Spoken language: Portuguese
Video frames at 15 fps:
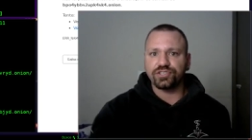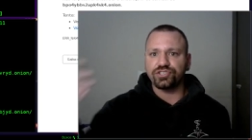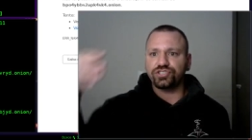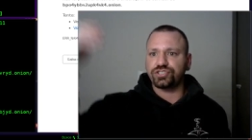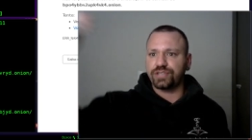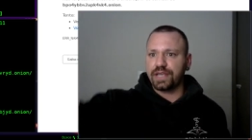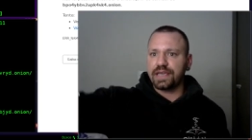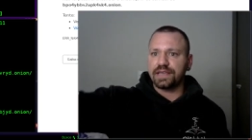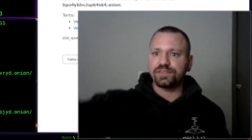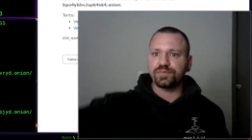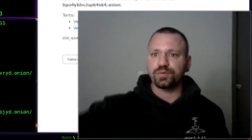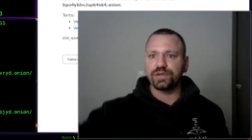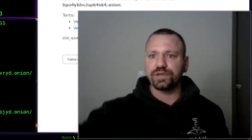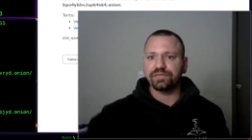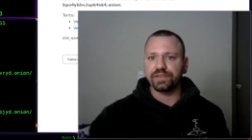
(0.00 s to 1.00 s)
a gente tem
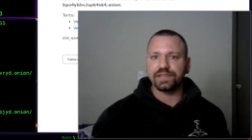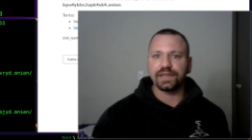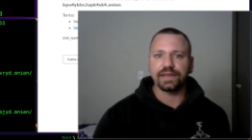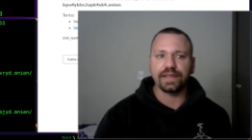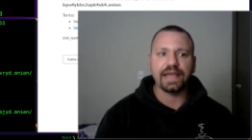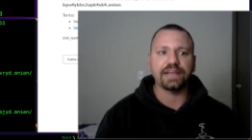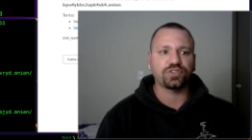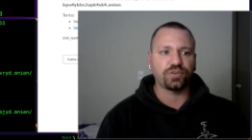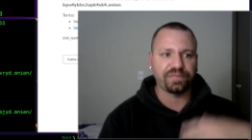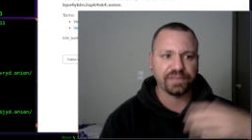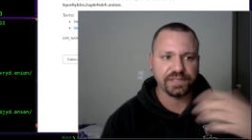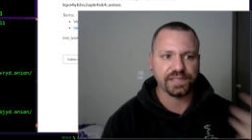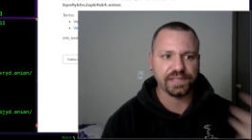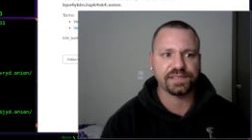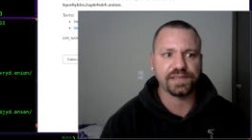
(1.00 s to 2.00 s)
disponível na internet como
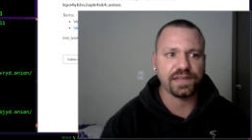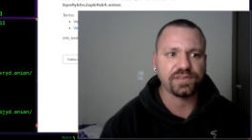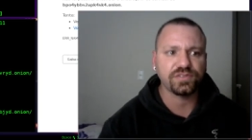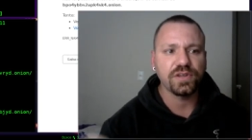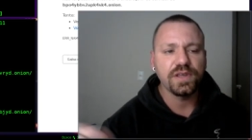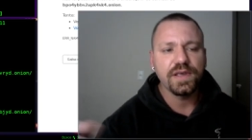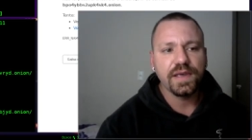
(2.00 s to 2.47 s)
fazer acesso,